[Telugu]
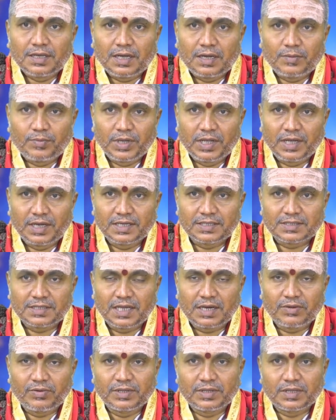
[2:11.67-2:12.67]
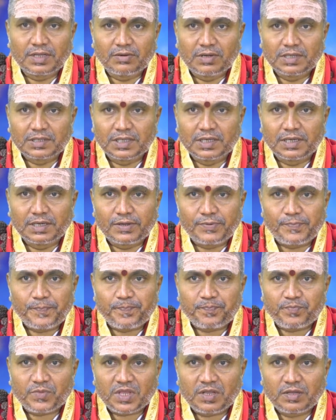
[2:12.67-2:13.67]
అభ్యంగన స్నానం అయిన తర్వాత
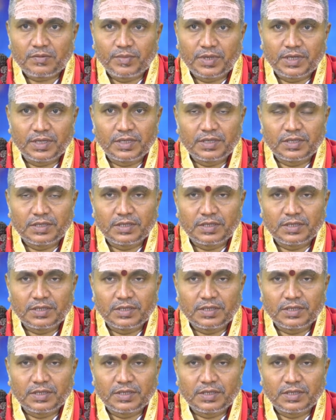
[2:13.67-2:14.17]
మరి